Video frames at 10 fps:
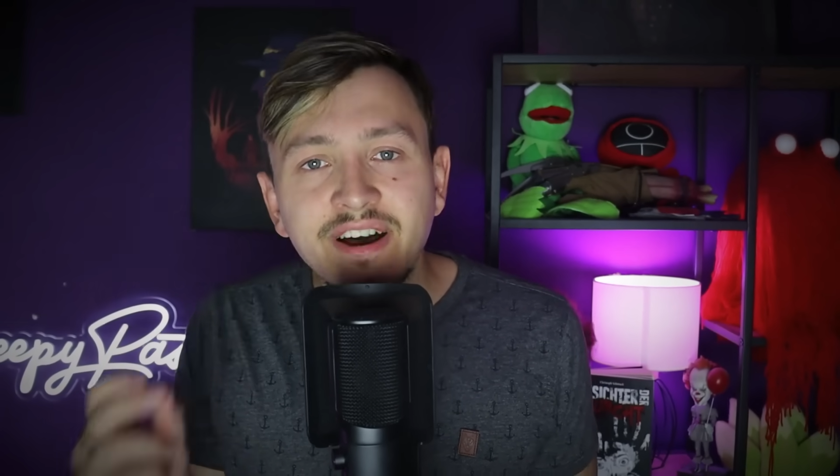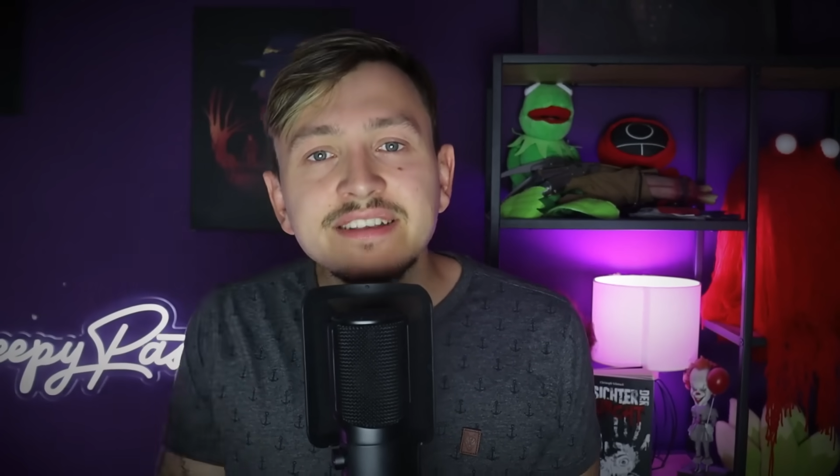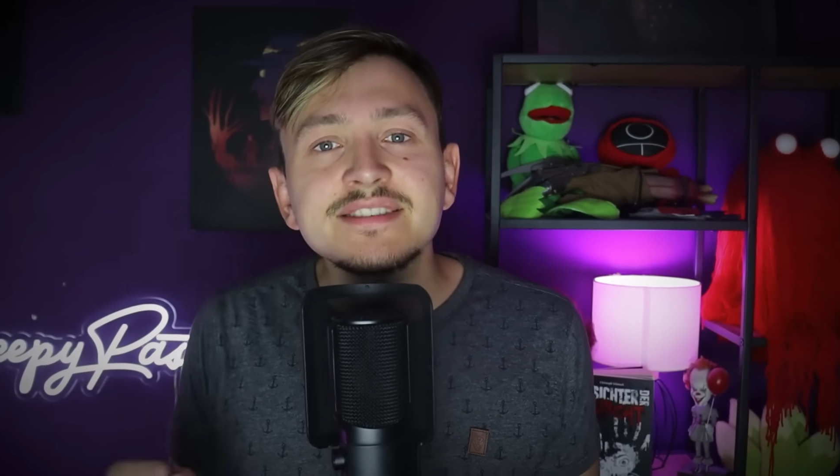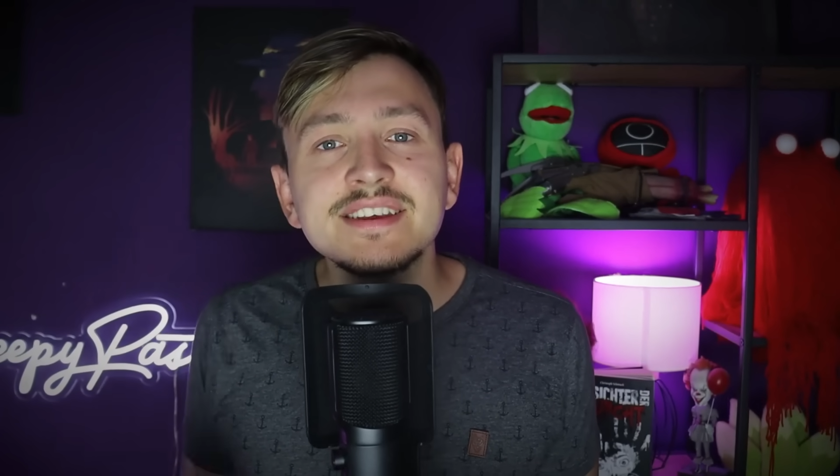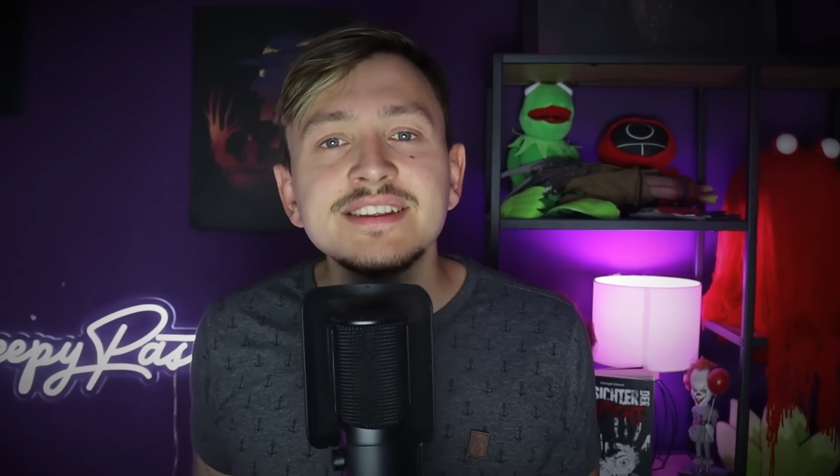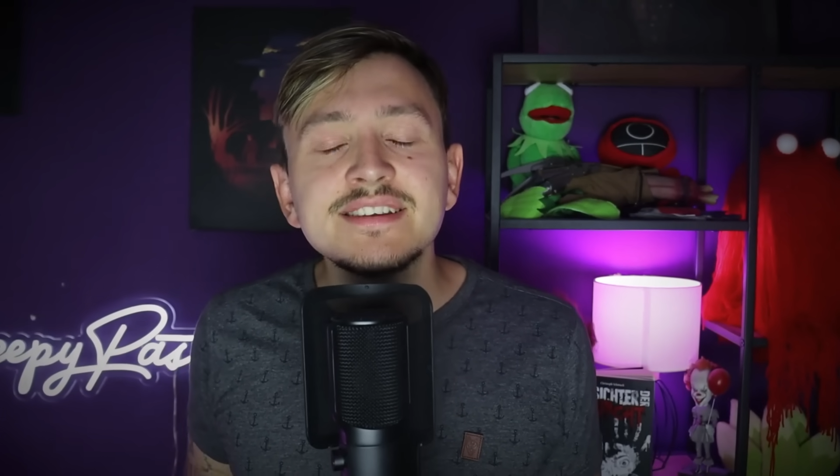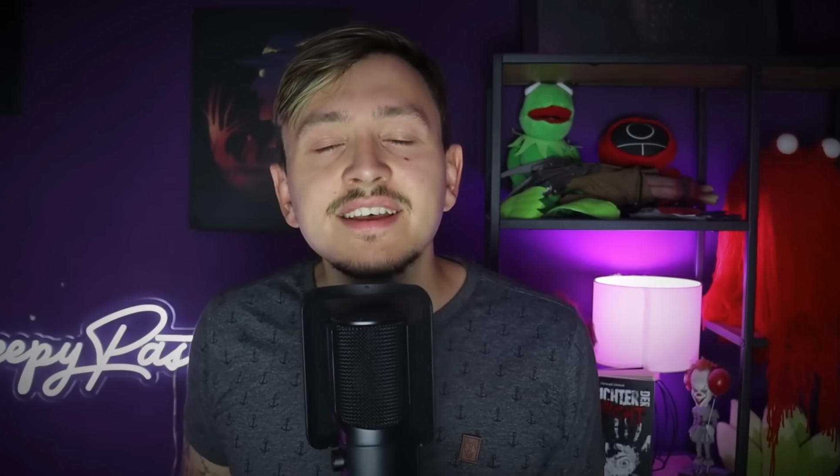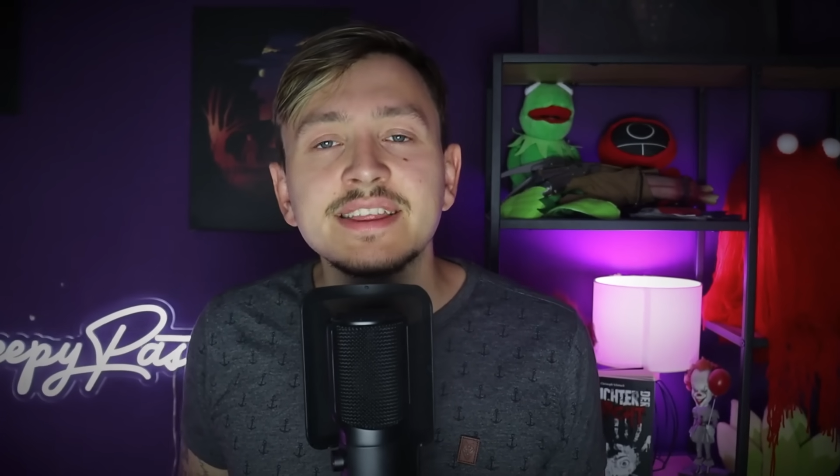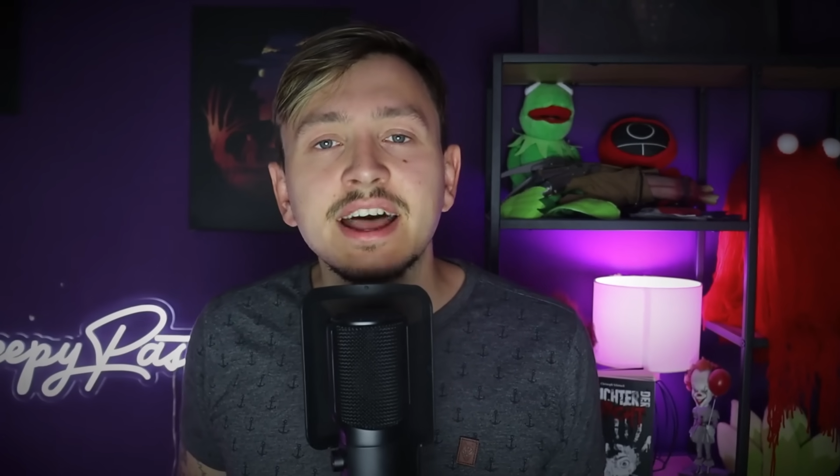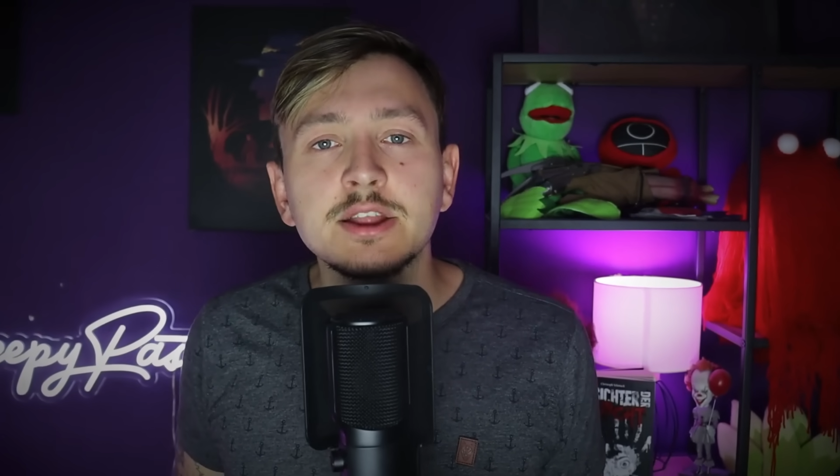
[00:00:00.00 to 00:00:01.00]
was in
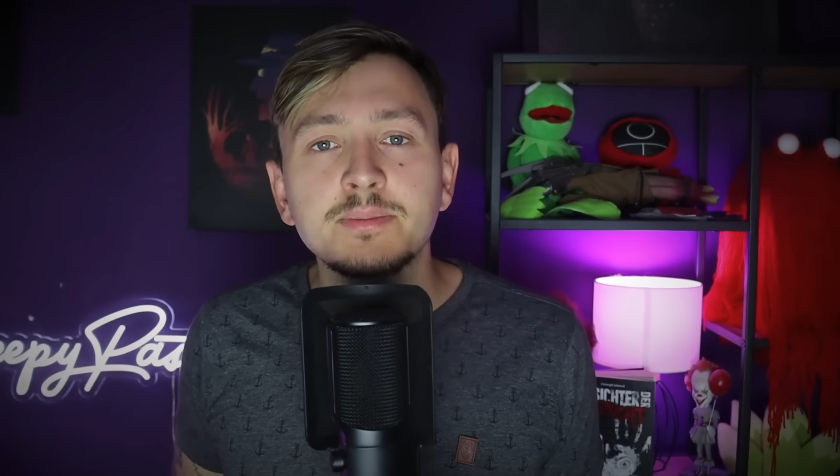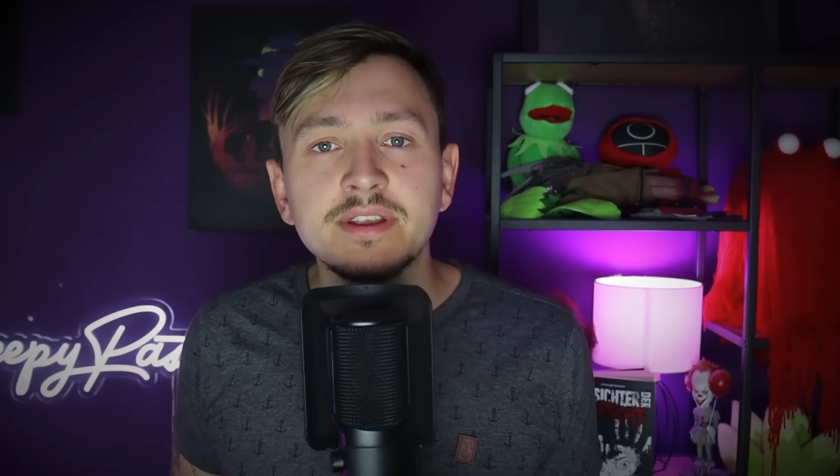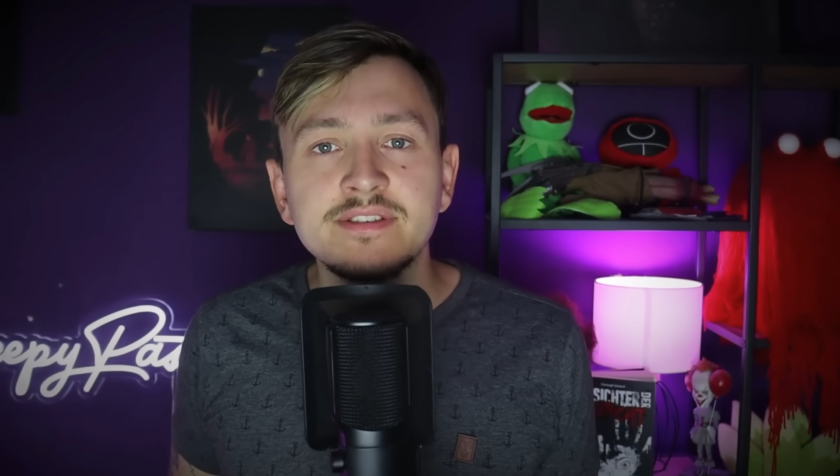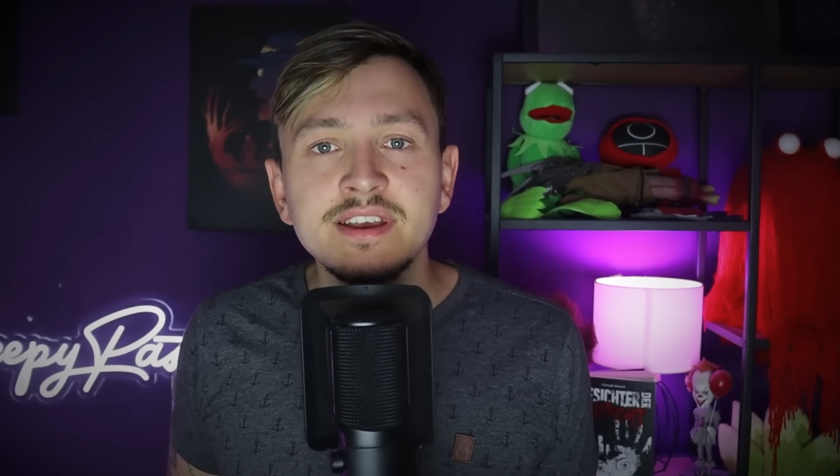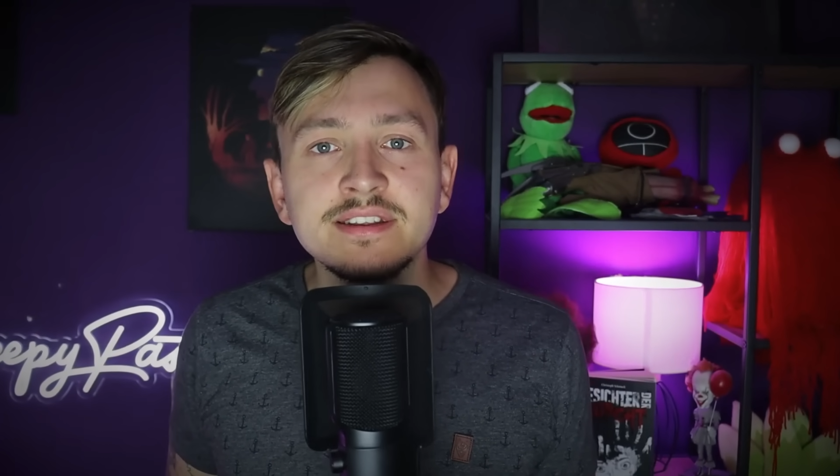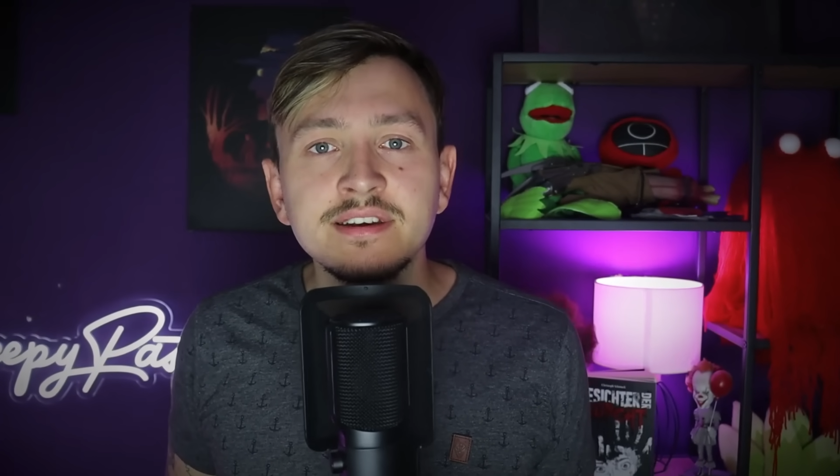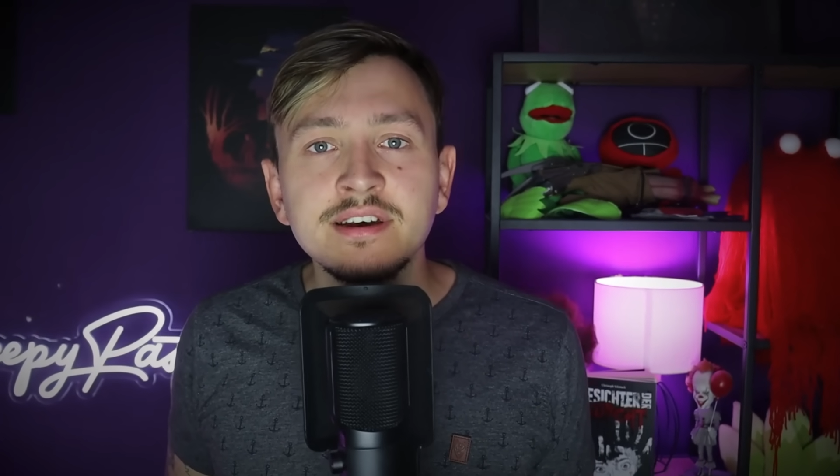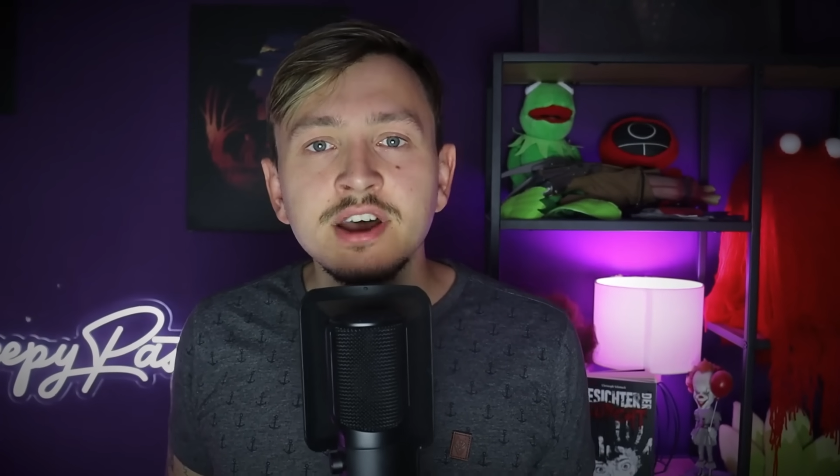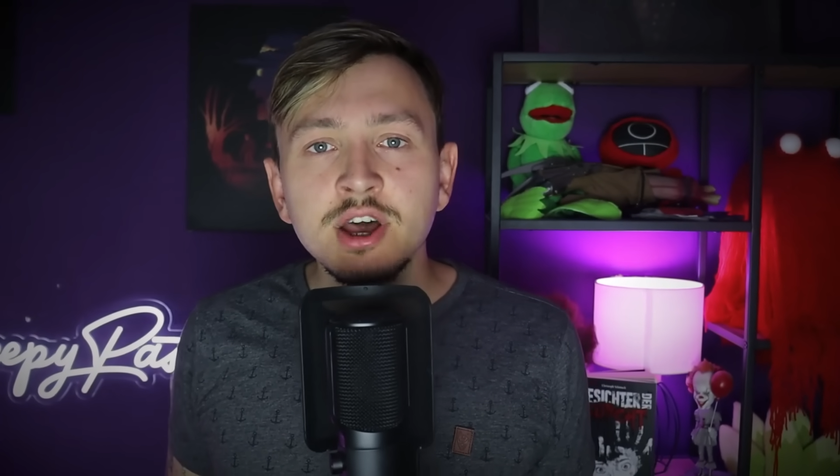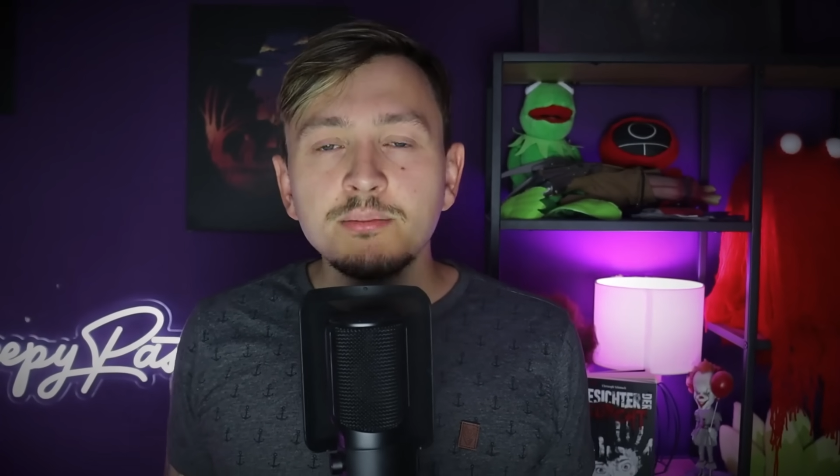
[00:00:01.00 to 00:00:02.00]
dieser Nacht passierte,